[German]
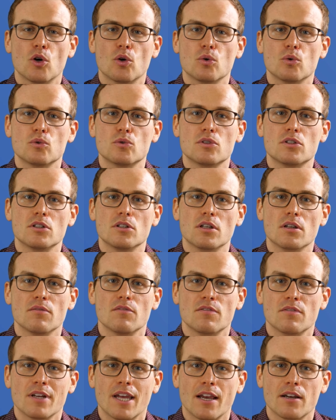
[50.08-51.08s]
und Sie
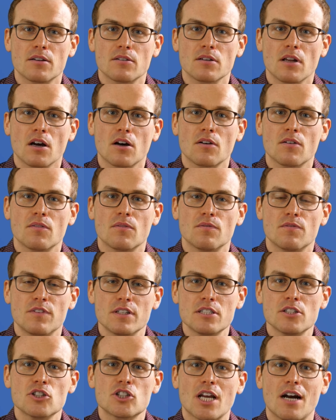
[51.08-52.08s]
gerne nach
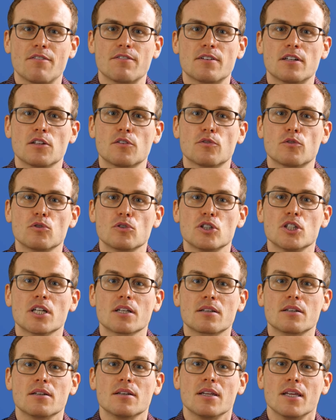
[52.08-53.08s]
wissenschaftlich
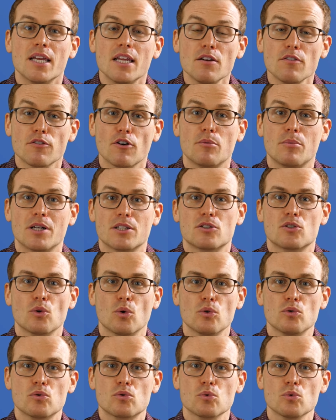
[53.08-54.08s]
fundierten
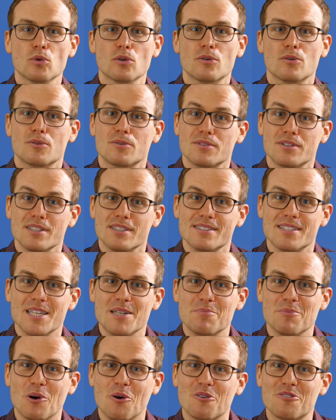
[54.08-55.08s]
Informationen suchen und diese
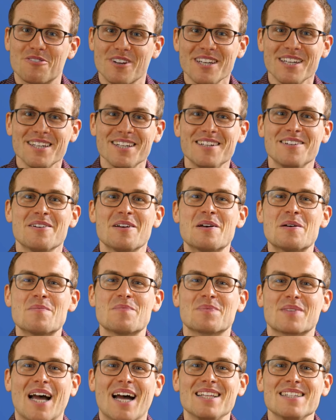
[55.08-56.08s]
eben auch finden,
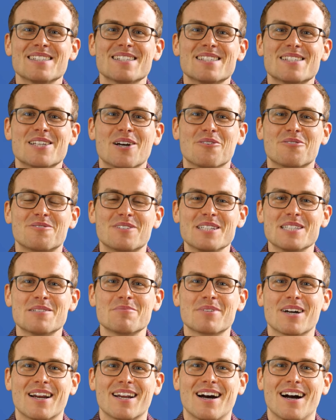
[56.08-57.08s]
dann sind Sie auf diesem
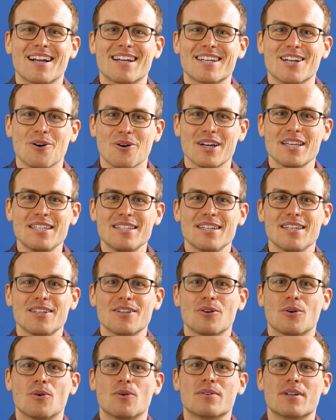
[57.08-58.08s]
Kanal genau richtig
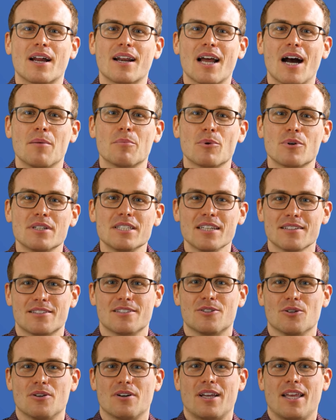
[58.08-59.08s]
und dann abonnieren Sie
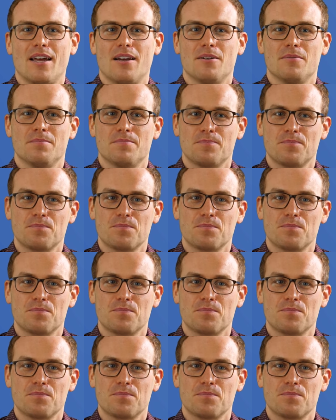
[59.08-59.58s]
doch gerne.